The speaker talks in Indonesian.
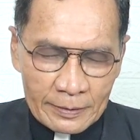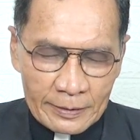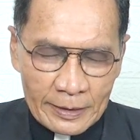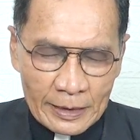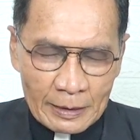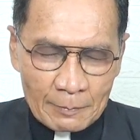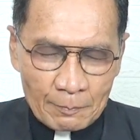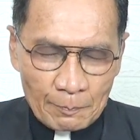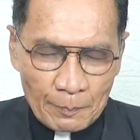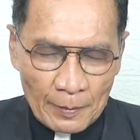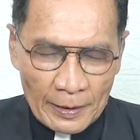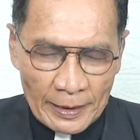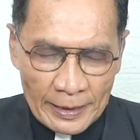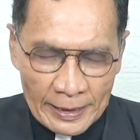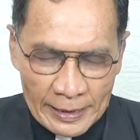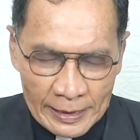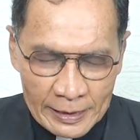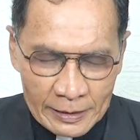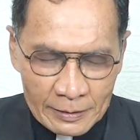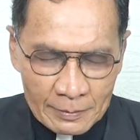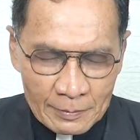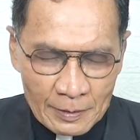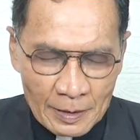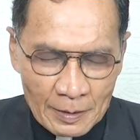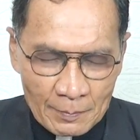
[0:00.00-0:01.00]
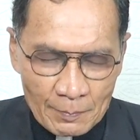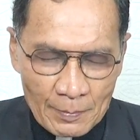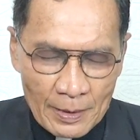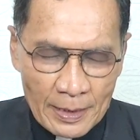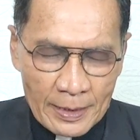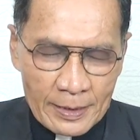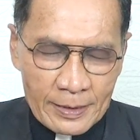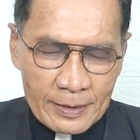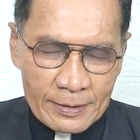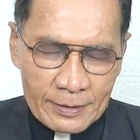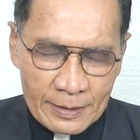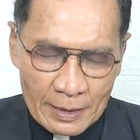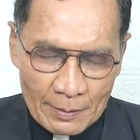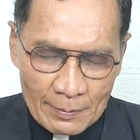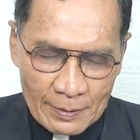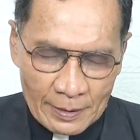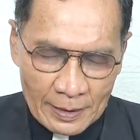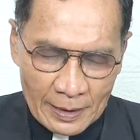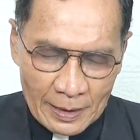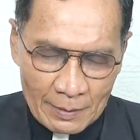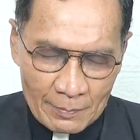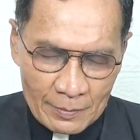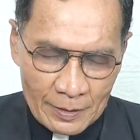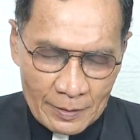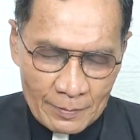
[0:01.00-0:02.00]
dan pelayanan bagi sesama
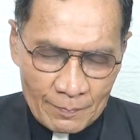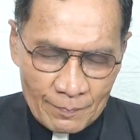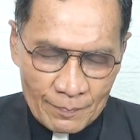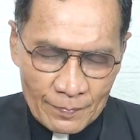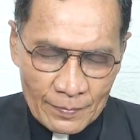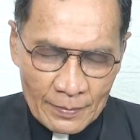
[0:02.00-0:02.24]
kami.